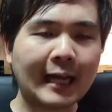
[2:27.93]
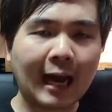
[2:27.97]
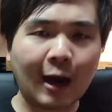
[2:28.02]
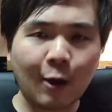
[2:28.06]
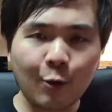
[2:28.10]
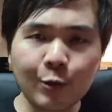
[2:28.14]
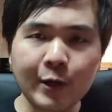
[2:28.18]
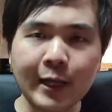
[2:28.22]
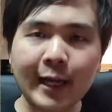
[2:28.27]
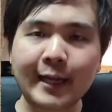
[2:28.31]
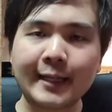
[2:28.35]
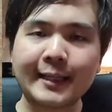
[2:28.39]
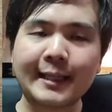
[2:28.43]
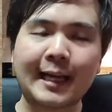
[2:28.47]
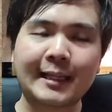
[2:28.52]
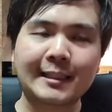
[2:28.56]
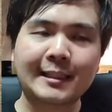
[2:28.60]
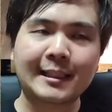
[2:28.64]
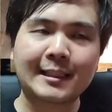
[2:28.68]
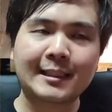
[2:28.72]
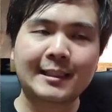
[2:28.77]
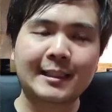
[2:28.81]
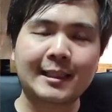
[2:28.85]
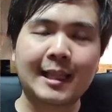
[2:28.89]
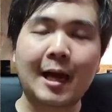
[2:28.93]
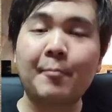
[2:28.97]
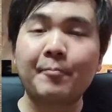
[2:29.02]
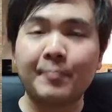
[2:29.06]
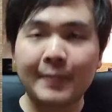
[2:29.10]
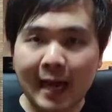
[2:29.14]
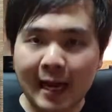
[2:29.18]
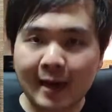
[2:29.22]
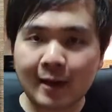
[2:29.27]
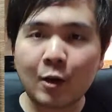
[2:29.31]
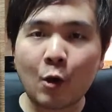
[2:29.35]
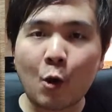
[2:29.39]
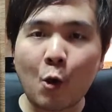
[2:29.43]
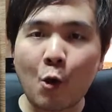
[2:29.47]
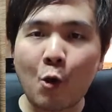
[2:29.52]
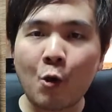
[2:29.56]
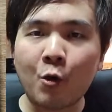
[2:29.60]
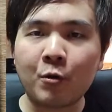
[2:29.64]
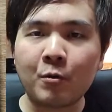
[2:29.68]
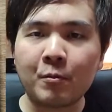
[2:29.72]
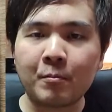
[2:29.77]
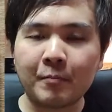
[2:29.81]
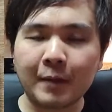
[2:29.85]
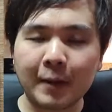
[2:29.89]
เขาเนี่ยอยากจะทำหนังโร
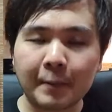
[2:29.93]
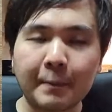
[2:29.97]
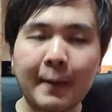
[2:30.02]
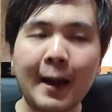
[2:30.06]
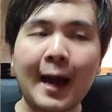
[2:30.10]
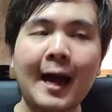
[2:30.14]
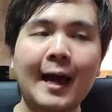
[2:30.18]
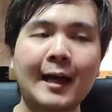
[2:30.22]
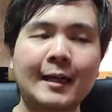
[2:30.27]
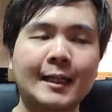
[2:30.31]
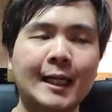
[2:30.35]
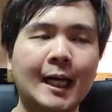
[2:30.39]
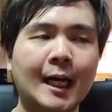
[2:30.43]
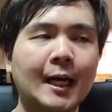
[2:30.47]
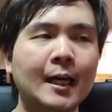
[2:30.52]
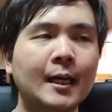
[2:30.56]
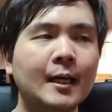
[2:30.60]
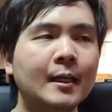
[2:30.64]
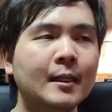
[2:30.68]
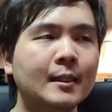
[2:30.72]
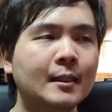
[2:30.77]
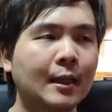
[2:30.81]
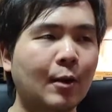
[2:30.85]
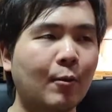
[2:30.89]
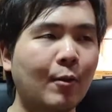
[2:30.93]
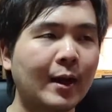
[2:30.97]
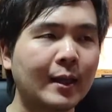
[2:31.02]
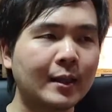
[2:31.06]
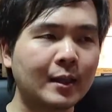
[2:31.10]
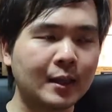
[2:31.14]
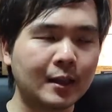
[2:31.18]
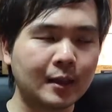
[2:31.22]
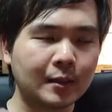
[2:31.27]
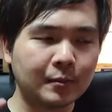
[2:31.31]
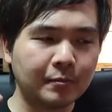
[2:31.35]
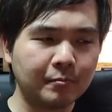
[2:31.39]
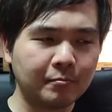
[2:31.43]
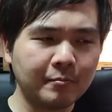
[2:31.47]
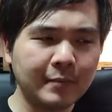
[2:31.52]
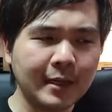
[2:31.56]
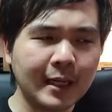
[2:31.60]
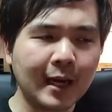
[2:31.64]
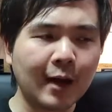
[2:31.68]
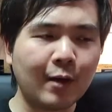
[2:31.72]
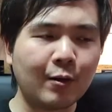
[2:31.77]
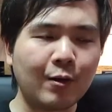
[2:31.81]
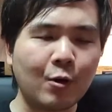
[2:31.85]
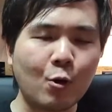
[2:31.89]
งมากๆนะับแต่ว่า
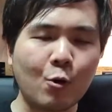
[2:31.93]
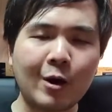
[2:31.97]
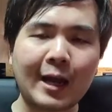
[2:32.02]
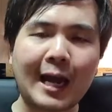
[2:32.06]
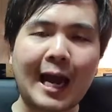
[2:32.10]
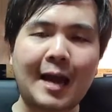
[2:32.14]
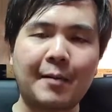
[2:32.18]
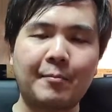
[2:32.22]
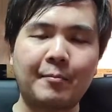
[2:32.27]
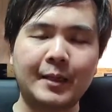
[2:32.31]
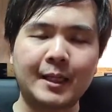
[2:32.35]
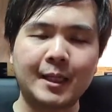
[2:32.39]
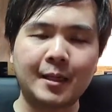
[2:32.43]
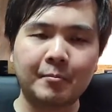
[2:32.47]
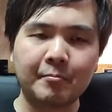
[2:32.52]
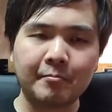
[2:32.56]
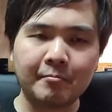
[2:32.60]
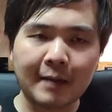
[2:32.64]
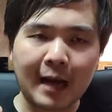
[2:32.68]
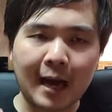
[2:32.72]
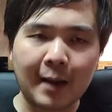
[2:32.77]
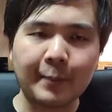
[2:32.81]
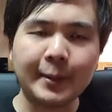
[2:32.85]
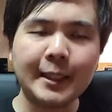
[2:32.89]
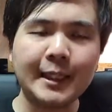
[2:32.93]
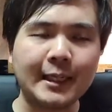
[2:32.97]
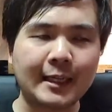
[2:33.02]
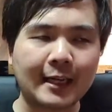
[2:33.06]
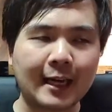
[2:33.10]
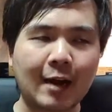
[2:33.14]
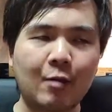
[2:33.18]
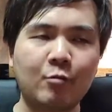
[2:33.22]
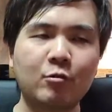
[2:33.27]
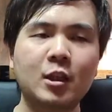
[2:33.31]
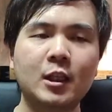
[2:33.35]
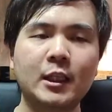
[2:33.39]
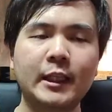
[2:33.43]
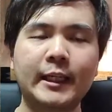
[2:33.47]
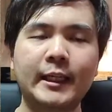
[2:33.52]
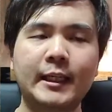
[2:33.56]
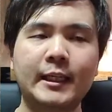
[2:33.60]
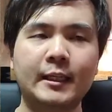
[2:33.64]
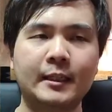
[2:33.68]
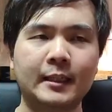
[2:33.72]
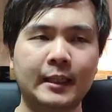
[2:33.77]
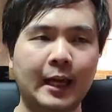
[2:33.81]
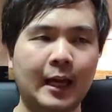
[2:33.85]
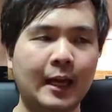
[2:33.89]
เมื่อโอกาสมันยังมาไม่ถึงเขาสักที
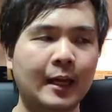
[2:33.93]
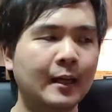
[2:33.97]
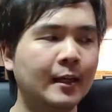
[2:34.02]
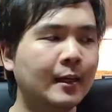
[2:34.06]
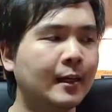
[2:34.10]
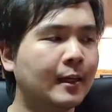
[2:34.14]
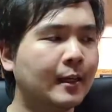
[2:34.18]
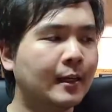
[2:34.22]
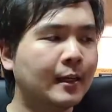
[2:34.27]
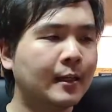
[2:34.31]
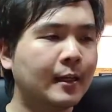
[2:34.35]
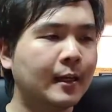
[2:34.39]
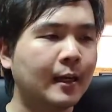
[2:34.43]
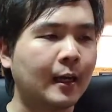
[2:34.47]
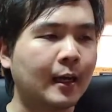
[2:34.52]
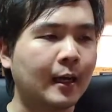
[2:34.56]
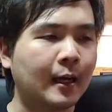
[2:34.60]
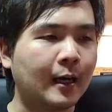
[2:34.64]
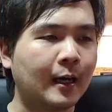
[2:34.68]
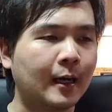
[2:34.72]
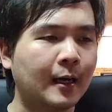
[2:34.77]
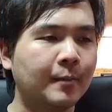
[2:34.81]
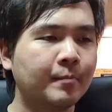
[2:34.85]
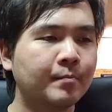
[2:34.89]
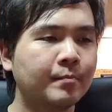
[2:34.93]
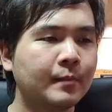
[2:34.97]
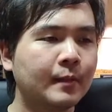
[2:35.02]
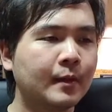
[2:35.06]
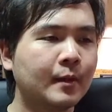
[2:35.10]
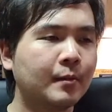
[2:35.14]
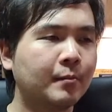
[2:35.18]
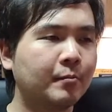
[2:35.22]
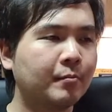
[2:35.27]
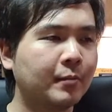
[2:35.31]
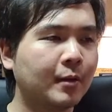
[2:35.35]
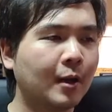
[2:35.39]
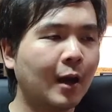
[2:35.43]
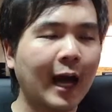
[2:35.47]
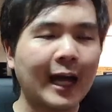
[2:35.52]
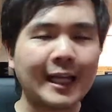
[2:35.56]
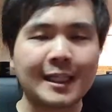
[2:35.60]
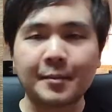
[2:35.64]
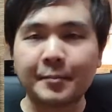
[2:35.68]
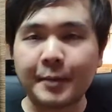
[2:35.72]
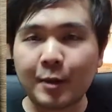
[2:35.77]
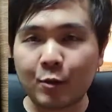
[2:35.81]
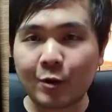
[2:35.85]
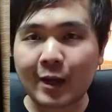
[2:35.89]
หนึ่งเนี่ยก็
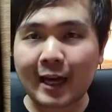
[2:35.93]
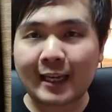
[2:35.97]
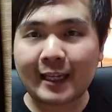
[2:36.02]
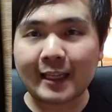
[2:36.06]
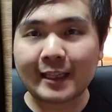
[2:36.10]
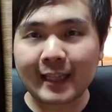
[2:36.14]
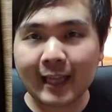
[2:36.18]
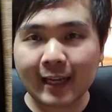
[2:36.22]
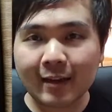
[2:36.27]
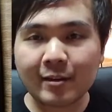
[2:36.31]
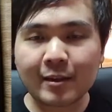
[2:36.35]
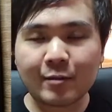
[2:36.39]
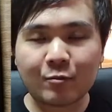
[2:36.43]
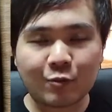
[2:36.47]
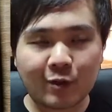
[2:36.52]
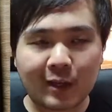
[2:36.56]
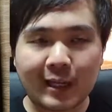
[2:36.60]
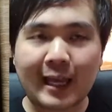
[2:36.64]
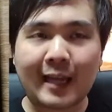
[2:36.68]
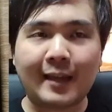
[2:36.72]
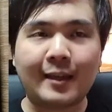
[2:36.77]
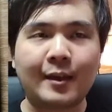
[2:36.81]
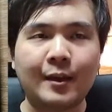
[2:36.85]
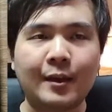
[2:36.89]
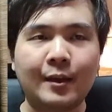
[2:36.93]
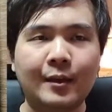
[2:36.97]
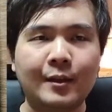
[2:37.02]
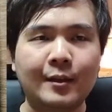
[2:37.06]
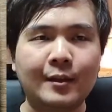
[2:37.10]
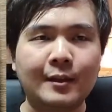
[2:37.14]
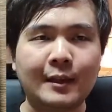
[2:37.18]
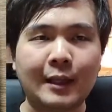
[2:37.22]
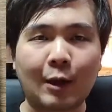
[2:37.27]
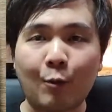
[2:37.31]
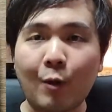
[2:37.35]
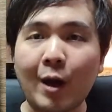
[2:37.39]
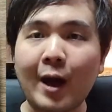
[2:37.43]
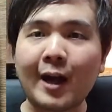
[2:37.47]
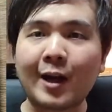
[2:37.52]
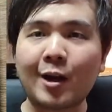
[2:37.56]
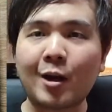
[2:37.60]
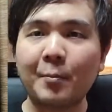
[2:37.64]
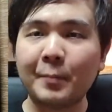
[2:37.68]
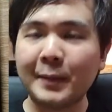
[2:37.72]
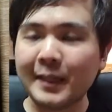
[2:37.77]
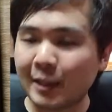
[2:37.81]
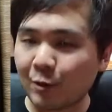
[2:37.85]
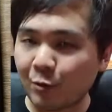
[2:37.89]
อาจจะมีโอกาสเล็กๆกว่านั้น แต่ว่า
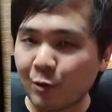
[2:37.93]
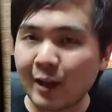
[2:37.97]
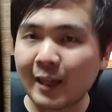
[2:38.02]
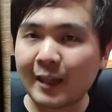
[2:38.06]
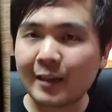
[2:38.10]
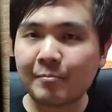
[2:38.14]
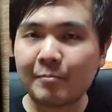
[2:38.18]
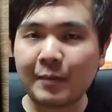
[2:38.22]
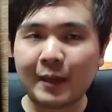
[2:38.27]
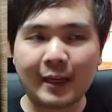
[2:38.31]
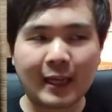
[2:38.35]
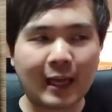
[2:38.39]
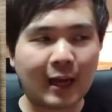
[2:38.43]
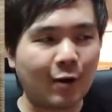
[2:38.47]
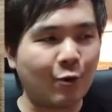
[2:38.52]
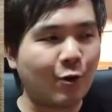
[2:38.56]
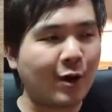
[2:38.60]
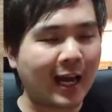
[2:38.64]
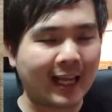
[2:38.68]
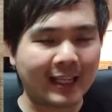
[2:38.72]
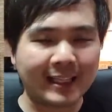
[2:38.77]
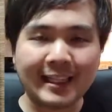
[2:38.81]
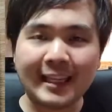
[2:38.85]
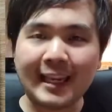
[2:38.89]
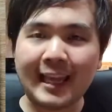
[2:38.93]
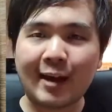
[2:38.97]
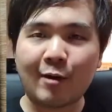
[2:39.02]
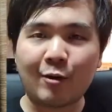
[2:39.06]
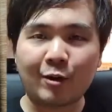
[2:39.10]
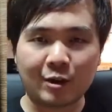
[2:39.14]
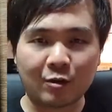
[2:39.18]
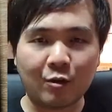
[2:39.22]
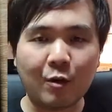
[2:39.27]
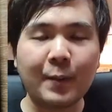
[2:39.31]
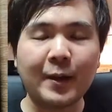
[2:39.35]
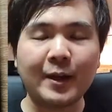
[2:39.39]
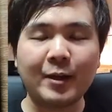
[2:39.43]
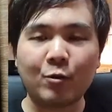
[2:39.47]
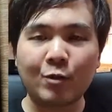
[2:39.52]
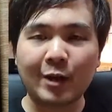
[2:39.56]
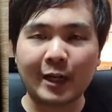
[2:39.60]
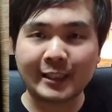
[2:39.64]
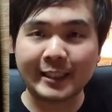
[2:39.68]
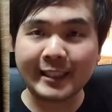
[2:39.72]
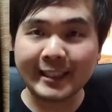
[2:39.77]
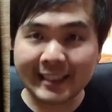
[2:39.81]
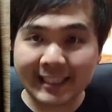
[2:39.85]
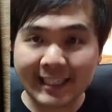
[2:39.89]
ก็ไม่ถือว่าเป็นโอกาสที่เลวถือว่าเป็นโอ
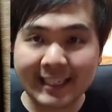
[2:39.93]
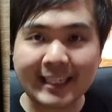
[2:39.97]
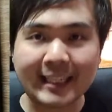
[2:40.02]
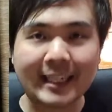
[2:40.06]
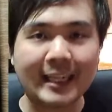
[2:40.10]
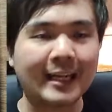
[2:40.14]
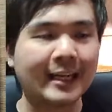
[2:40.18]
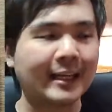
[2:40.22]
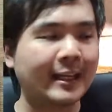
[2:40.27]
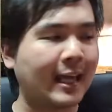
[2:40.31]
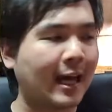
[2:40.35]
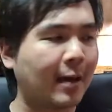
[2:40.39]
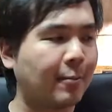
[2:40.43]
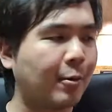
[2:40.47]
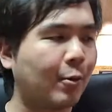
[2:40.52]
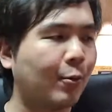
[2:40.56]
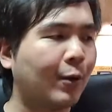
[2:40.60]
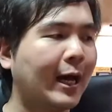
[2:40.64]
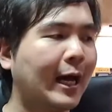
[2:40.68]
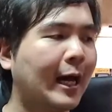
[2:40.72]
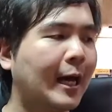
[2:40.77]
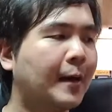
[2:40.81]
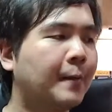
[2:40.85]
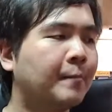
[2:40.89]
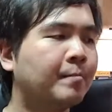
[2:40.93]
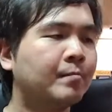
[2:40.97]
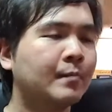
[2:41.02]
กาสที่ดีเลยนะครับเพราะว่า